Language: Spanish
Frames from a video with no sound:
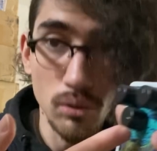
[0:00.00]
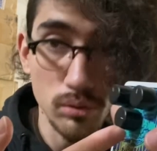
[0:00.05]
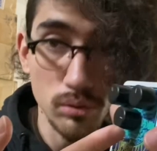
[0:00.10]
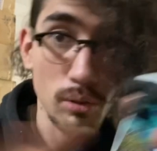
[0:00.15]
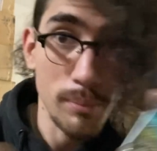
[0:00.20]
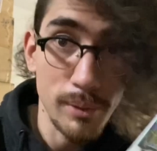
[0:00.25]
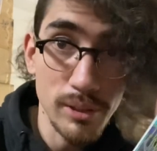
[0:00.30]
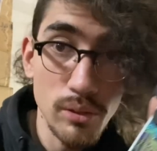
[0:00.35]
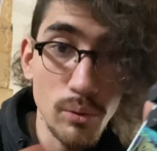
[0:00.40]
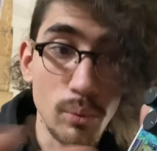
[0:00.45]

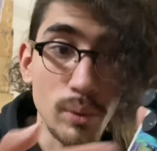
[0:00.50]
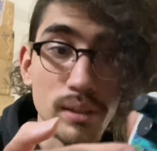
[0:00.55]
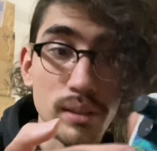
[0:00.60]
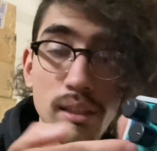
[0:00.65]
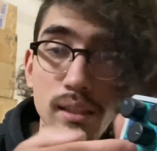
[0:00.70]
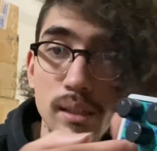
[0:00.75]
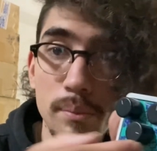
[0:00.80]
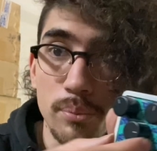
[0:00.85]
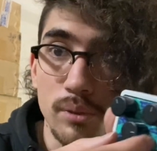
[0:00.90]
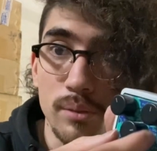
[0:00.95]
tomando en
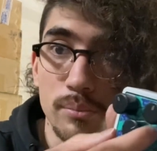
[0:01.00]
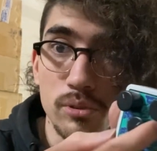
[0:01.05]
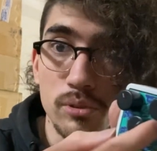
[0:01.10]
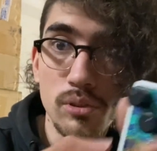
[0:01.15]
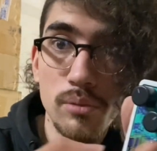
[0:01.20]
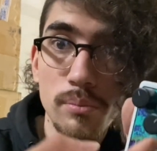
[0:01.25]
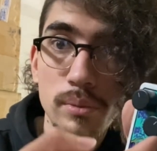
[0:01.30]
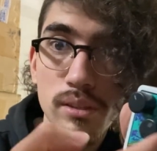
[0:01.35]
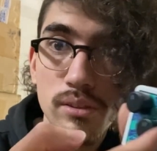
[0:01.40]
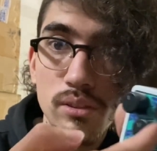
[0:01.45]
cuenta que podemos
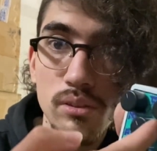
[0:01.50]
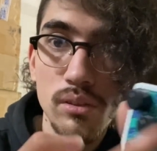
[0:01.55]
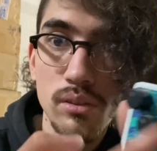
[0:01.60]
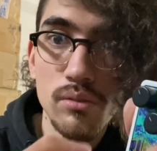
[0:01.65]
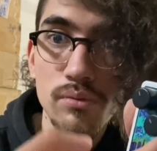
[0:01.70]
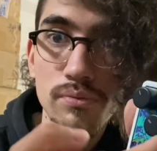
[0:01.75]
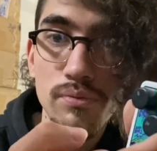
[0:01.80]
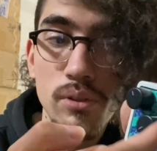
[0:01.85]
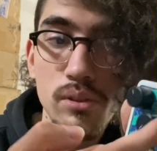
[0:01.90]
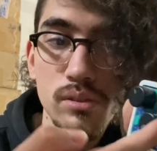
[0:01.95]
convertirlo
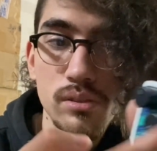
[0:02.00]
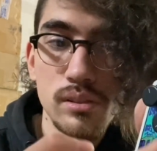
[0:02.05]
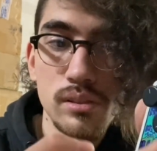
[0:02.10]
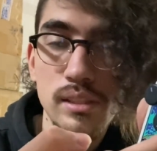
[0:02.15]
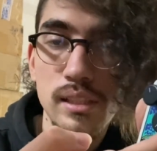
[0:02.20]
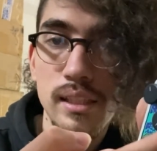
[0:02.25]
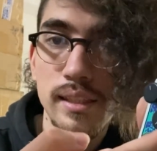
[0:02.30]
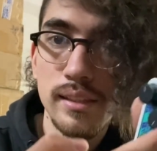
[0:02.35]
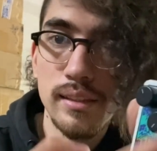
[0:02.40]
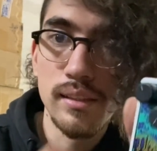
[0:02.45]
en un FOS
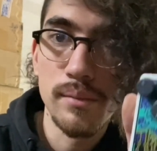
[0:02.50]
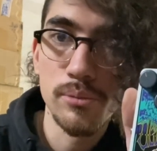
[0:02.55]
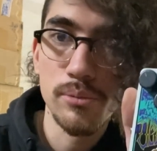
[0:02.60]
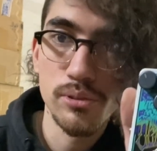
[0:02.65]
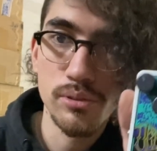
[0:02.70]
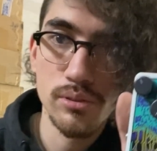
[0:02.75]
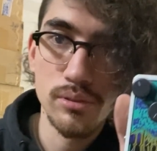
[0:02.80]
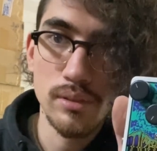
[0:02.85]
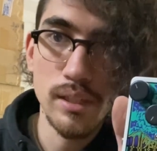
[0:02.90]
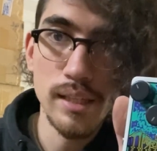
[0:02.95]
si le
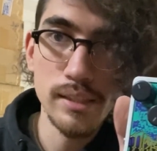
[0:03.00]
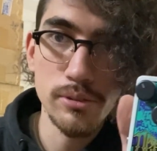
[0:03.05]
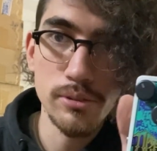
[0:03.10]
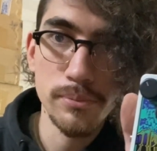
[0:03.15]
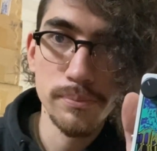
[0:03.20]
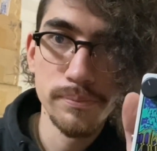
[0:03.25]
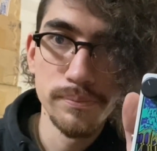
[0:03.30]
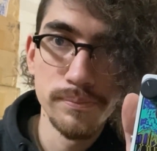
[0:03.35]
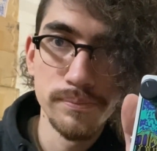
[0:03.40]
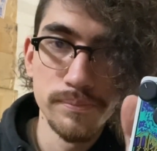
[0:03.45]
quitamos esto.
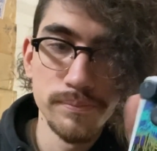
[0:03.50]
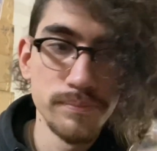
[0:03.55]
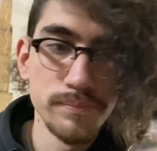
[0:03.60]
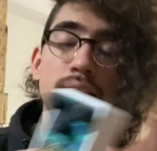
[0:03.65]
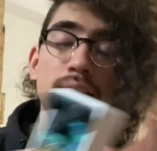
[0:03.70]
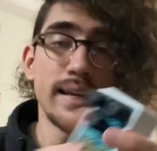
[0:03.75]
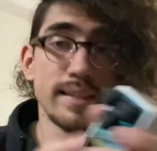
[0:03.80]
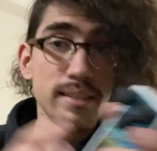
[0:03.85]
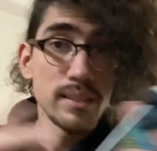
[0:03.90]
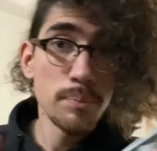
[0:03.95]

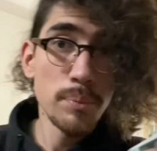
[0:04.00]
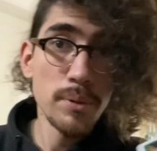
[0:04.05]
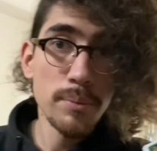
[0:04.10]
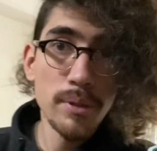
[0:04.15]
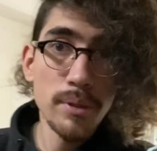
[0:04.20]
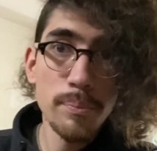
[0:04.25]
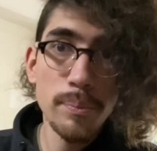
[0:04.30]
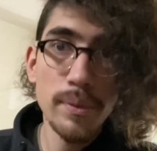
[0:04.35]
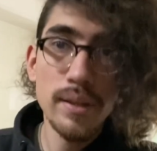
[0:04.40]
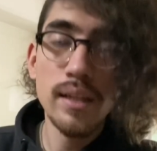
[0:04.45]
Ese
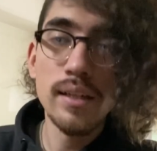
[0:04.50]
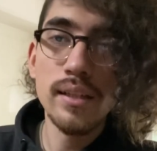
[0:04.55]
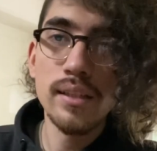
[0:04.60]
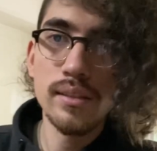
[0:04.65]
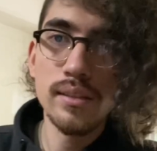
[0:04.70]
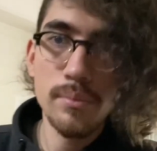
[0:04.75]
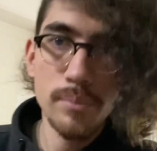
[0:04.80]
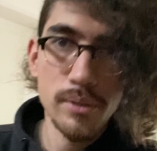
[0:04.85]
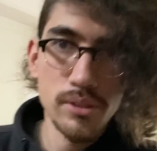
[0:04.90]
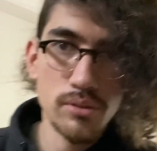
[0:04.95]
primer pedal que
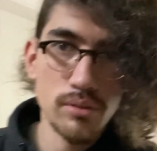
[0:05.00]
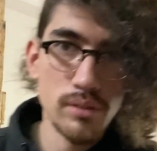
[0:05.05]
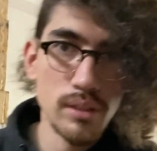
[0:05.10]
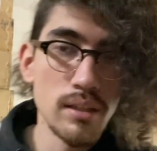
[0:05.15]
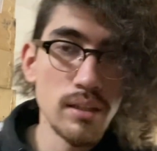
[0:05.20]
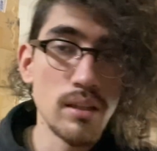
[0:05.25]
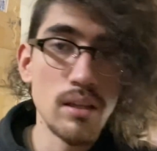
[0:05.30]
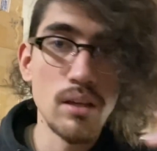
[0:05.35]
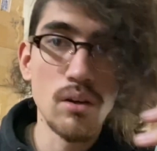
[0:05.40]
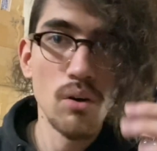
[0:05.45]
te
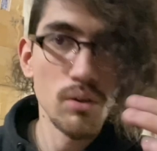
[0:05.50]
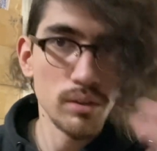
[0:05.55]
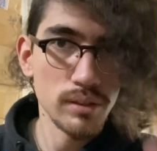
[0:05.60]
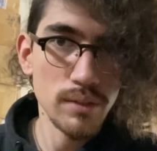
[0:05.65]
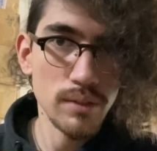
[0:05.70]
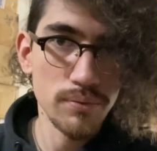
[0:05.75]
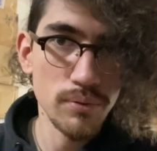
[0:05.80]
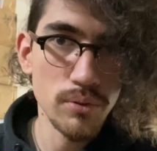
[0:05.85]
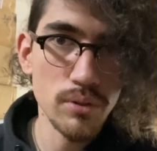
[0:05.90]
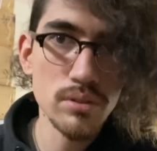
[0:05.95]
mencioné de
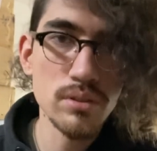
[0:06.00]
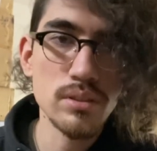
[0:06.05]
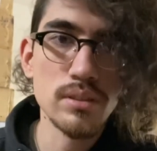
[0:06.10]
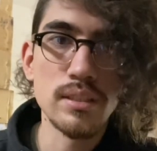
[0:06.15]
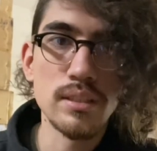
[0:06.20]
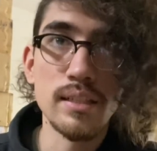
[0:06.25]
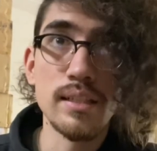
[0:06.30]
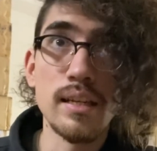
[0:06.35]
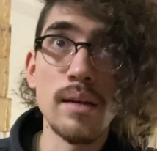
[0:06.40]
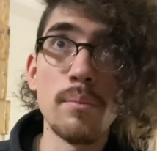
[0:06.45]
OctaFOS
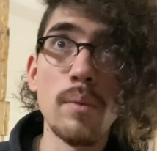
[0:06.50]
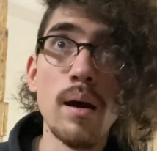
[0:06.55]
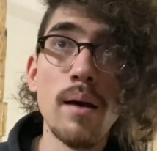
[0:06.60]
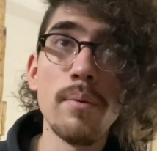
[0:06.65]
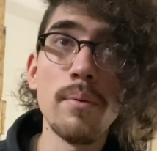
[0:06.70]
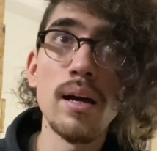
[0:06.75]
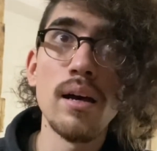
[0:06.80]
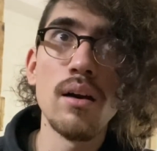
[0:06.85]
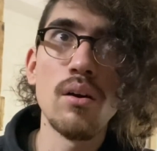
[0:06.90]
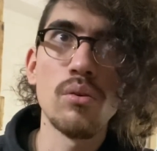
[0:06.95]
se llamaba,